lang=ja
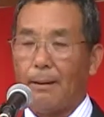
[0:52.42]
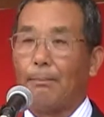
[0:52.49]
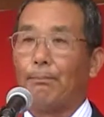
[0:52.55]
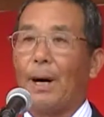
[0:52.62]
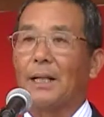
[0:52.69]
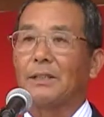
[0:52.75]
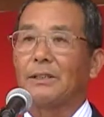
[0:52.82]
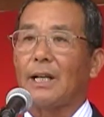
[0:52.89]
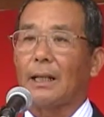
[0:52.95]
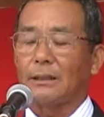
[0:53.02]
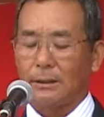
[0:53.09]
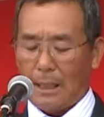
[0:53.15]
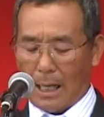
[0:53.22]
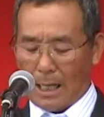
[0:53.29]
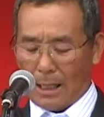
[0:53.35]
盤
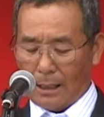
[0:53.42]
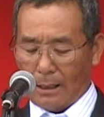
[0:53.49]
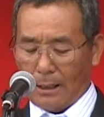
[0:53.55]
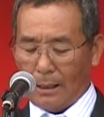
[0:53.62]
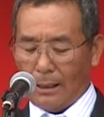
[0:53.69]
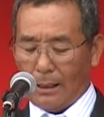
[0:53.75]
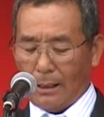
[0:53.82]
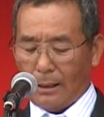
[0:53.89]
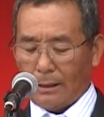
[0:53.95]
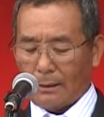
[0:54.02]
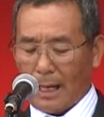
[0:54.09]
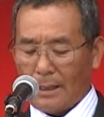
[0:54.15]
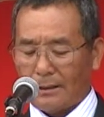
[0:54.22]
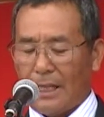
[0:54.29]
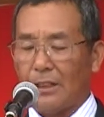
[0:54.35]
石な
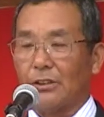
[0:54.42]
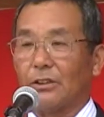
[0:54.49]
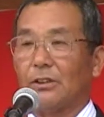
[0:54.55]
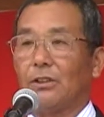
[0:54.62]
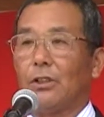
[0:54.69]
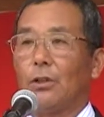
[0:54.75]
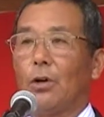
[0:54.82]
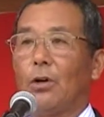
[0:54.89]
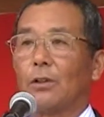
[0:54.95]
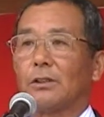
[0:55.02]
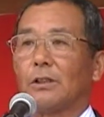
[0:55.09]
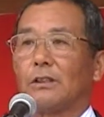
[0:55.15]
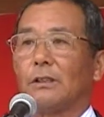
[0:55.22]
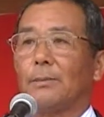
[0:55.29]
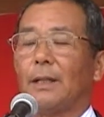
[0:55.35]
体制づくりを
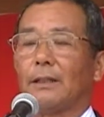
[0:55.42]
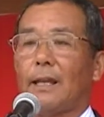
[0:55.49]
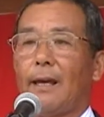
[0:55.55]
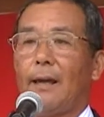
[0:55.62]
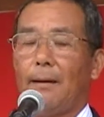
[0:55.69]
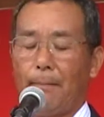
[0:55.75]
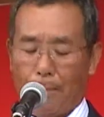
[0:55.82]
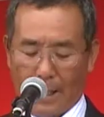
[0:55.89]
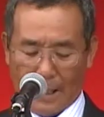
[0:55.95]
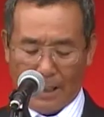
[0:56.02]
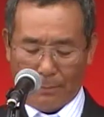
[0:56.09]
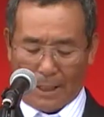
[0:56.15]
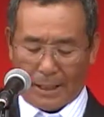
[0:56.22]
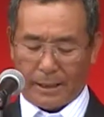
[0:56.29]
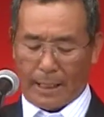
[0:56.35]
進めてまい
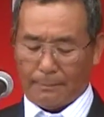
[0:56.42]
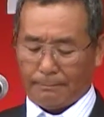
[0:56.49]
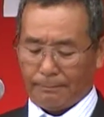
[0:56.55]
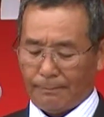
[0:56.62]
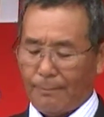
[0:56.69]
りました